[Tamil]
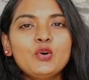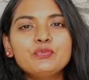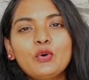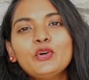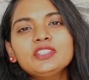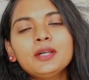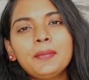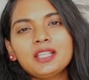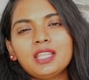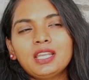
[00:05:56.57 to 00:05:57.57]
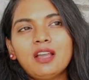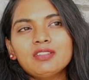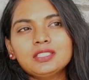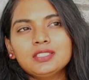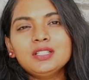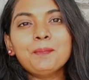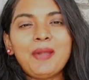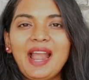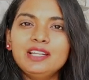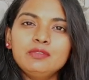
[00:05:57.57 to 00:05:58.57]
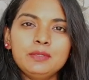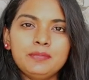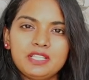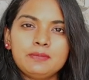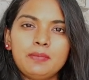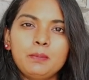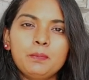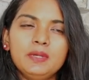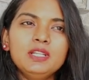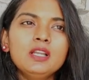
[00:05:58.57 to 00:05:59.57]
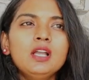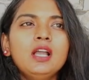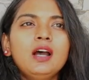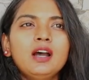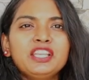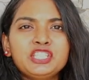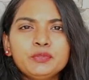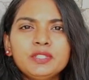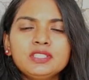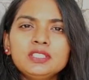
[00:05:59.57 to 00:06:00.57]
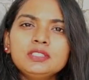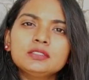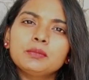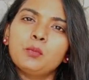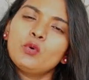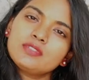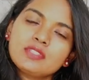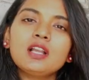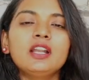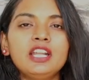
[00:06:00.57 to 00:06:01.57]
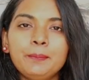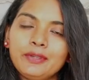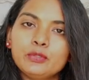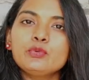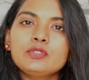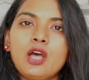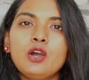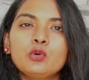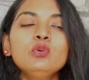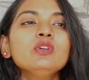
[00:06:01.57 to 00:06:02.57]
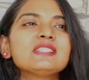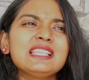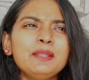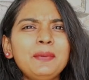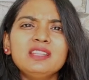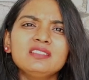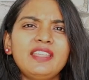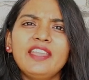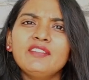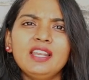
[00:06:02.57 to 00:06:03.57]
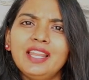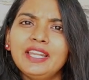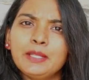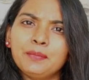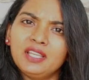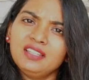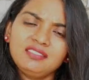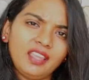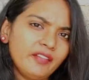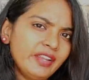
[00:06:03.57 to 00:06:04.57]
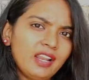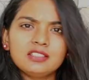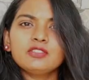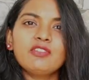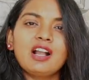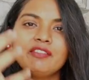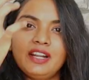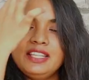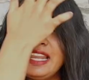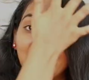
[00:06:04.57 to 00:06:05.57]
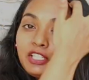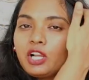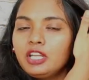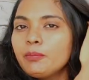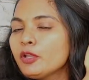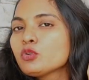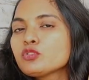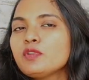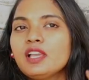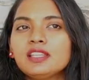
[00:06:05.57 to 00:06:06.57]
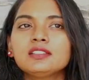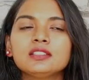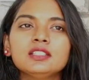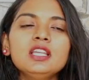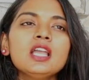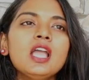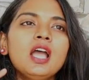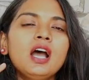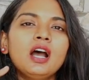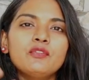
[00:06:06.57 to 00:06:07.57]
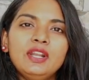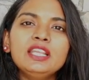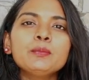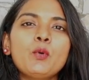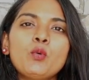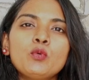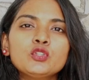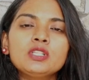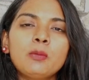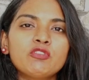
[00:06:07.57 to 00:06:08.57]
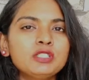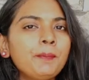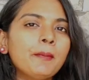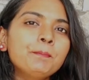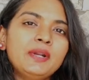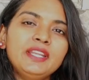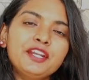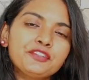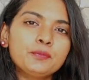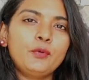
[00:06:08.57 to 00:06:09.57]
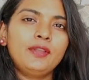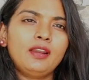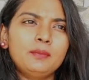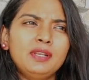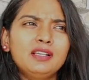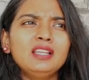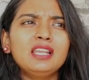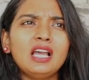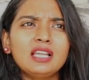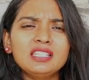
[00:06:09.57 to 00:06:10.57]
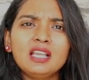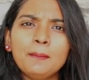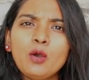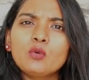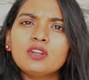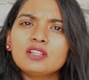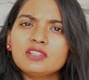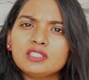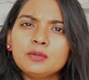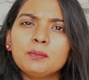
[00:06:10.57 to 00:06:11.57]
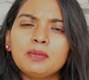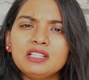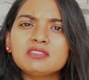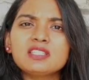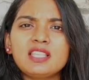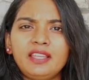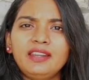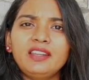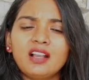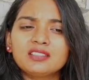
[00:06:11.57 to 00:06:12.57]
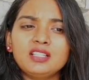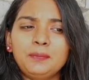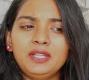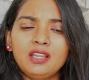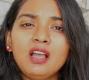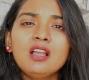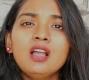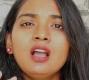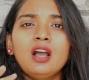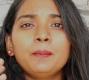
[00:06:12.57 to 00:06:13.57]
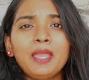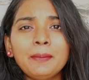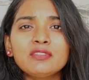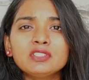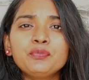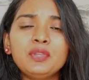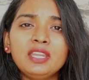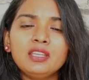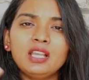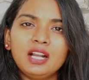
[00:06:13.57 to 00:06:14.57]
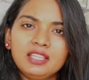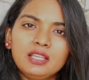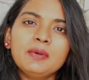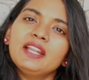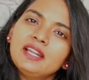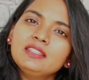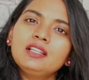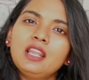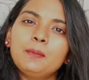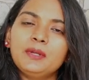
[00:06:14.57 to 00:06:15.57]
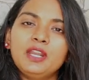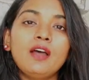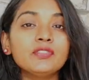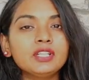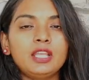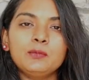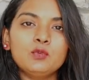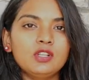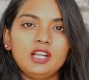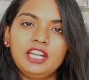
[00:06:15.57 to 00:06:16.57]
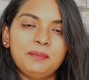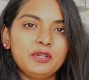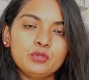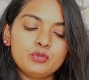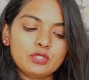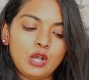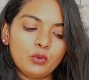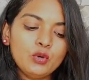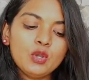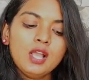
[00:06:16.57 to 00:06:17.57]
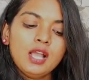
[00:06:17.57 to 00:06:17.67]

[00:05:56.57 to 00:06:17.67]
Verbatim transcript: ஃபோர்த்தா பாத்தீங்கன்னா வந்து மேனுவல் பிரஸ்ட் பம்ப் இது வந்து மோஸ்டா கண்டிப்பா யூஸ் ஆகும் சில பேர் இது தேவையில்லைன்னு நினைப்பீங்க தேவையில்லாதவங்க வாங்க வேணாம் எனக்கு கண்டிப்பா யூஸ்ஃபுல்லா இருந்தது வெளியே போகும்போது நம்ம வந்து பம்ப் பண்ணி எடுத்துட்டு போய்க்கலாம் மில்க் இல்ல அதிகமா உங்களுக்கு வந்து மில்க் வந்து செக்ரீட் ஆகுது அப்படின்னா பேபி வந்து ஃபீடிங் அதிகமா எடுத்துக்கல அப்படின்னா அந்த டைமும் உங்களுக்கு கண்டிப்பா யூஸ் ஆகும்